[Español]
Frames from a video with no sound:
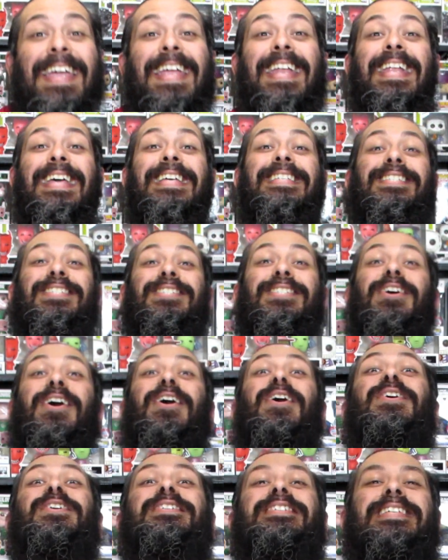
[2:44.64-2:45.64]
Y
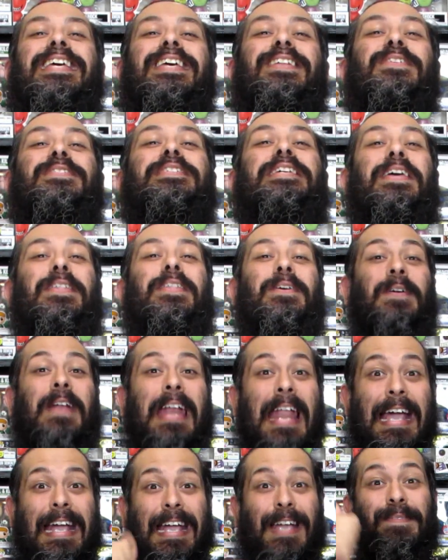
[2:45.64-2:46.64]
listo, si nos
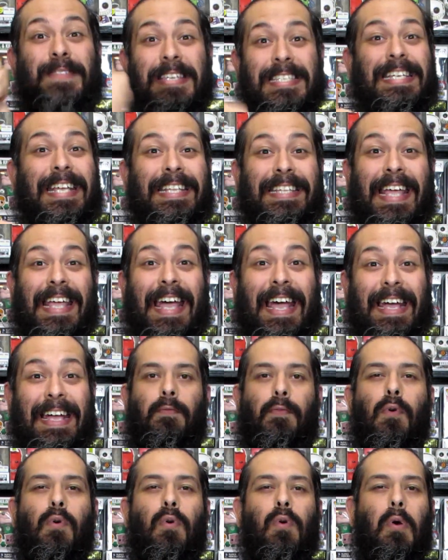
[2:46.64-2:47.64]
quedó la camiseta.
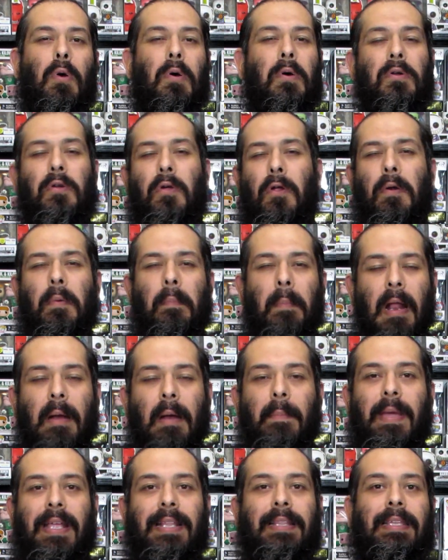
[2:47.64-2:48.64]
Funko
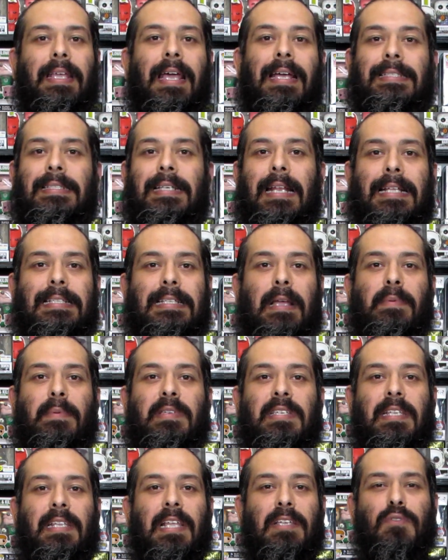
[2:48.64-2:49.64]
normalmente hace las
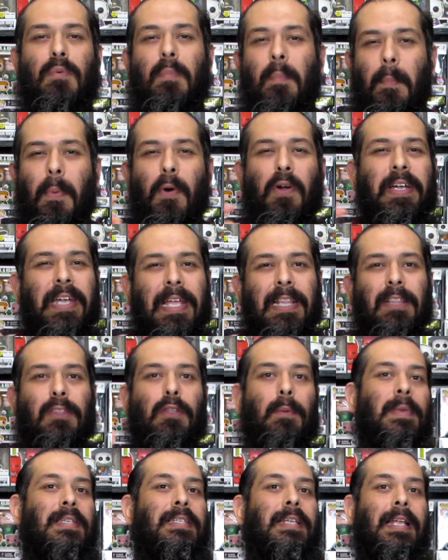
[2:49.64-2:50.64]
camisetas un
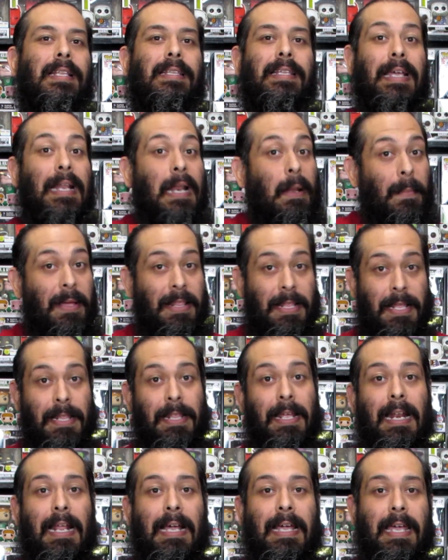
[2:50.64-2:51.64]
poquito más grande de la
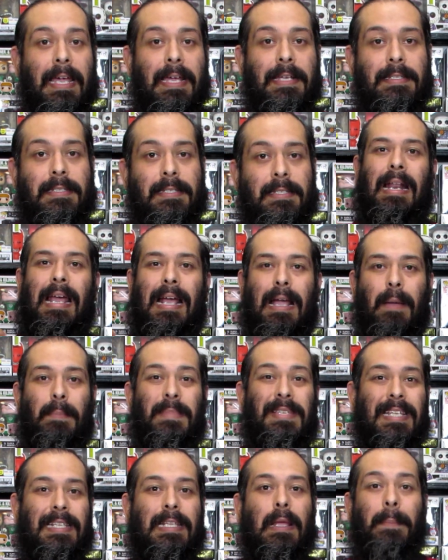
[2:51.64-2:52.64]
medida de la que es. La
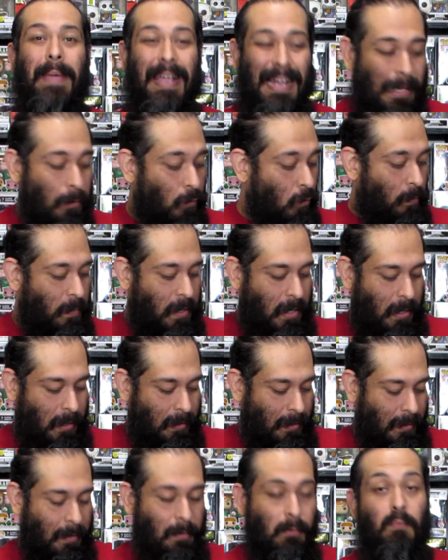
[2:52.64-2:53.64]
camiseta me quedó
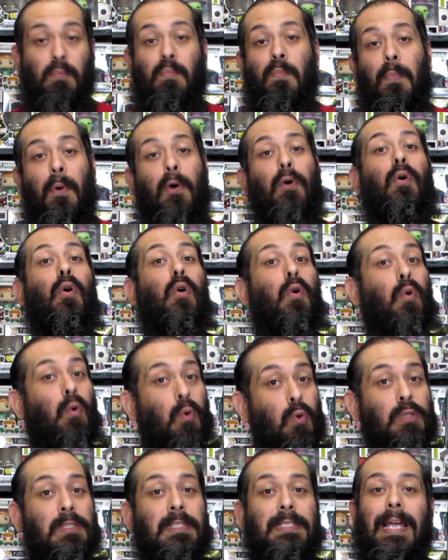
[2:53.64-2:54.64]
bien, un poco
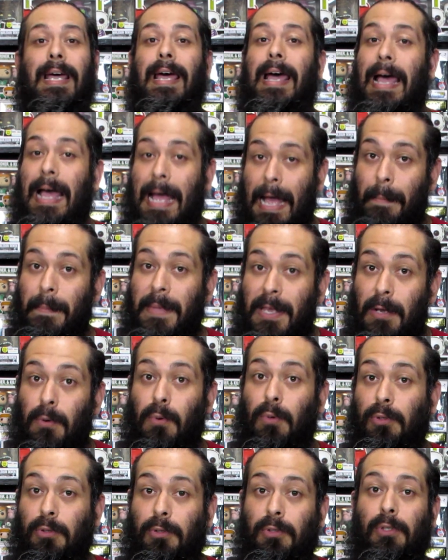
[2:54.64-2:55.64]
justa a mi
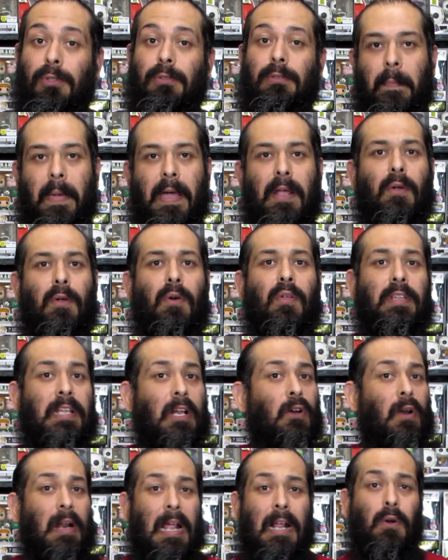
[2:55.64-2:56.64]
gusto, pero
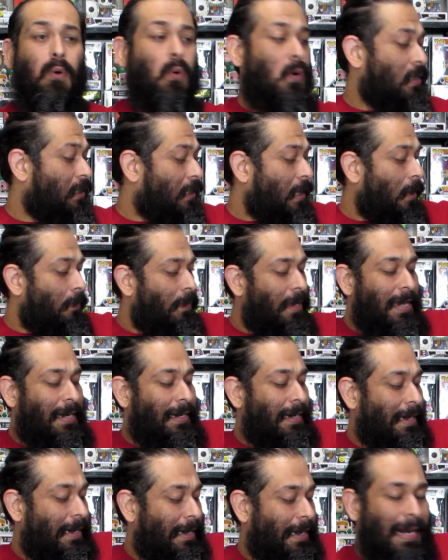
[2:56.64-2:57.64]
de lo largo está
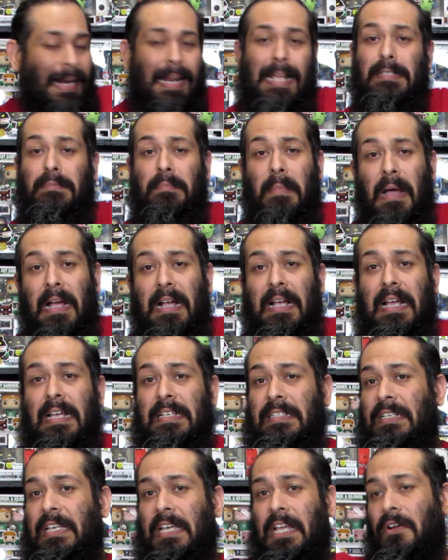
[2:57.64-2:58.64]
bien, de las
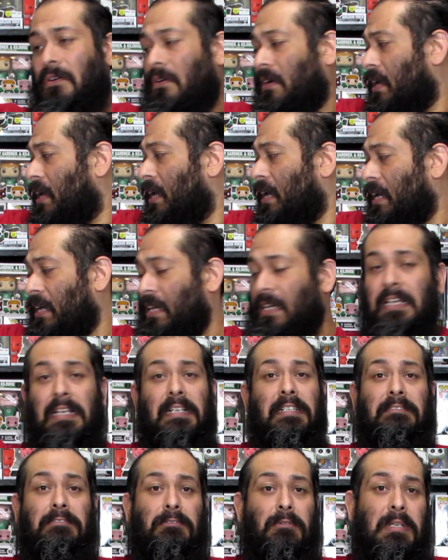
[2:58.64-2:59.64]
mangas creo
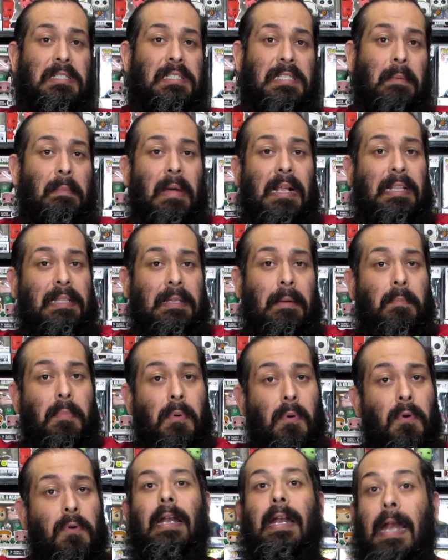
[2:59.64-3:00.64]
que no está mal
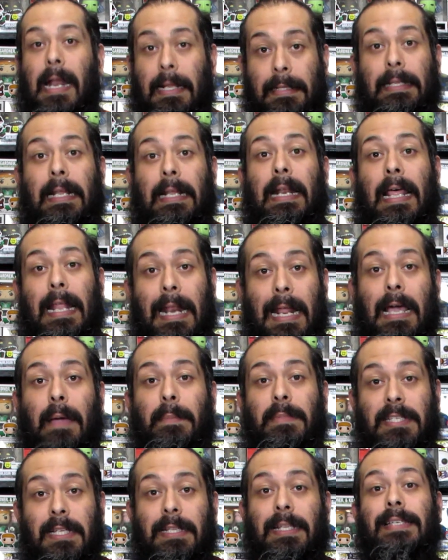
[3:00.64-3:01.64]
tampoco. La tela de la
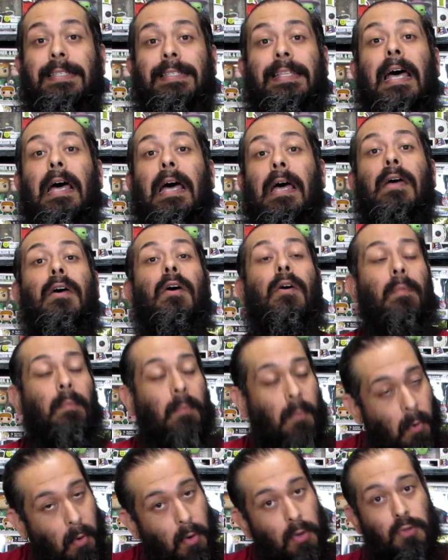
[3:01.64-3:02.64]
camiseta está
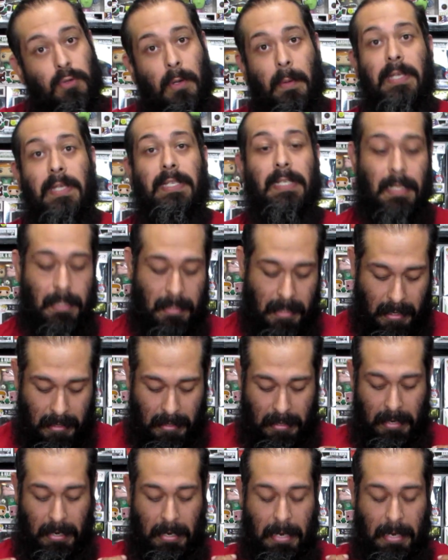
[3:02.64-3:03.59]
muy suavecita.